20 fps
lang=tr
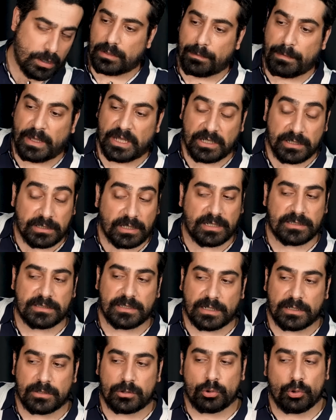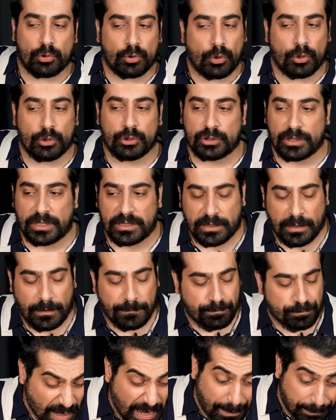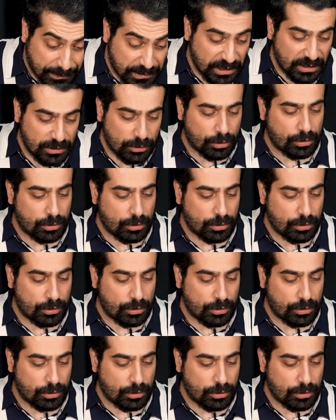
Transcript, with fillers: Beşiktaş'taki Türk oyuncuları da hepsini